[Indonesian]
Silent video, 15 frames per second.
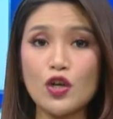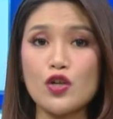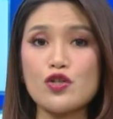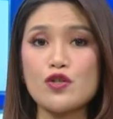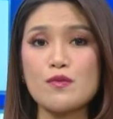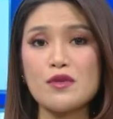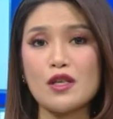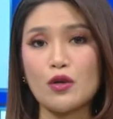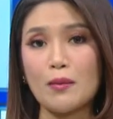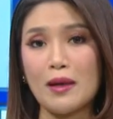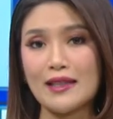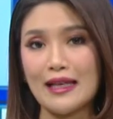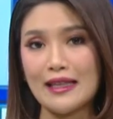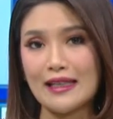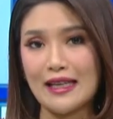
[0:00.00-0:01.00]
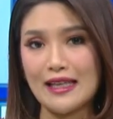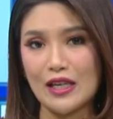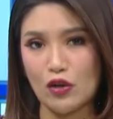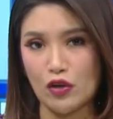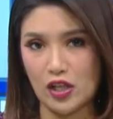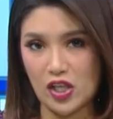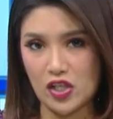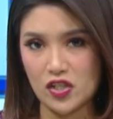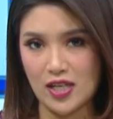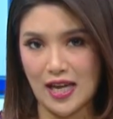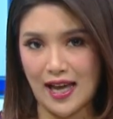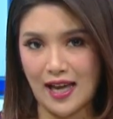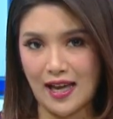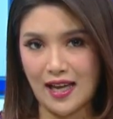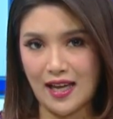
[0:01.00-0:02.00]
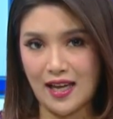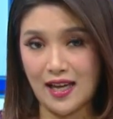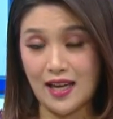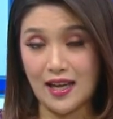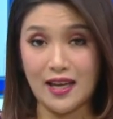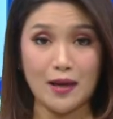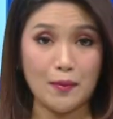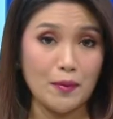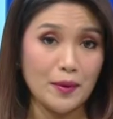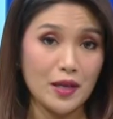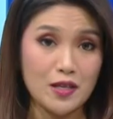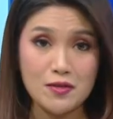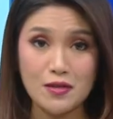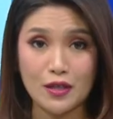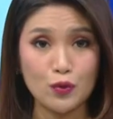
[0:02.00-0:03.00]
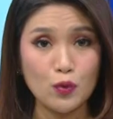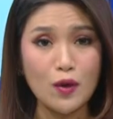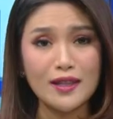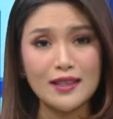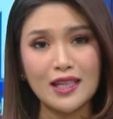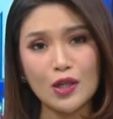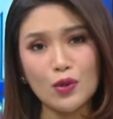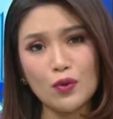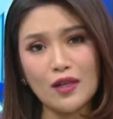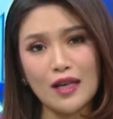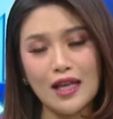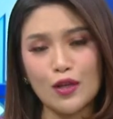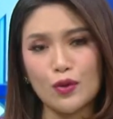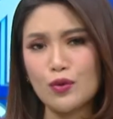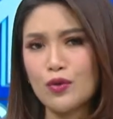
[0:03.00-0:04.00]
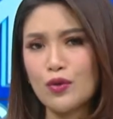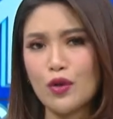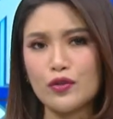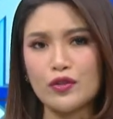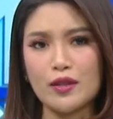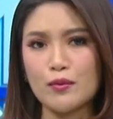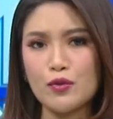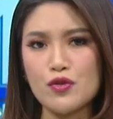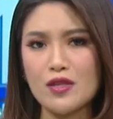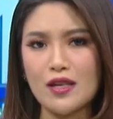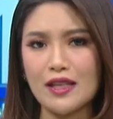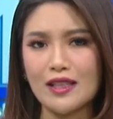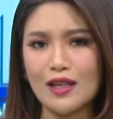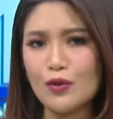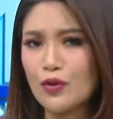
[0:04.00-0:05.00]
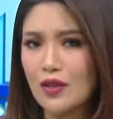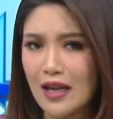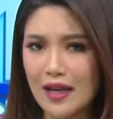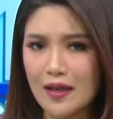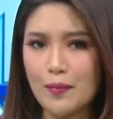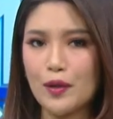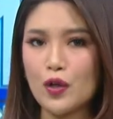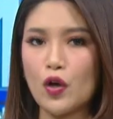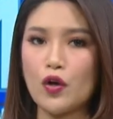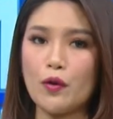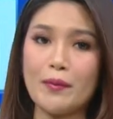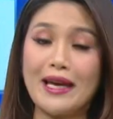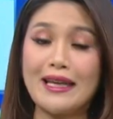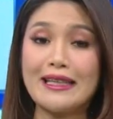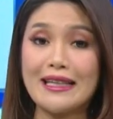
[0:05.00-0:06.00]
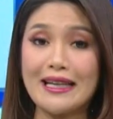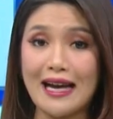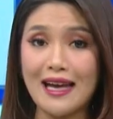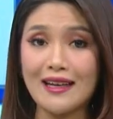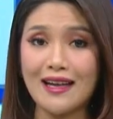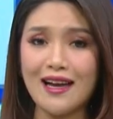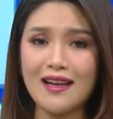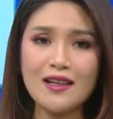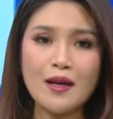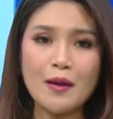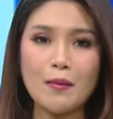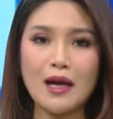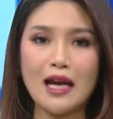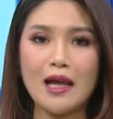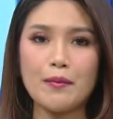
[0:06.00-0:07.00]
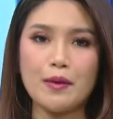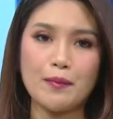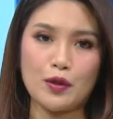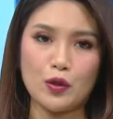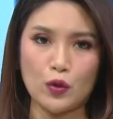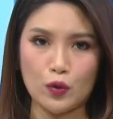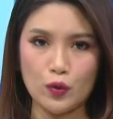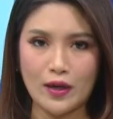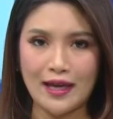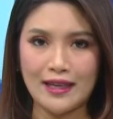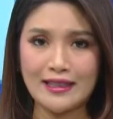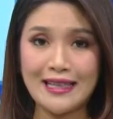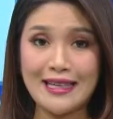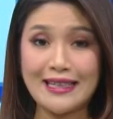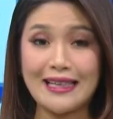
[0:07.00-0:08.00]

konsumsi rumah tangga di Indonesia. Ya pemirsa, dua tahun lalu kontribusi Nataru terhadap perekonomian negara mengalami penurunan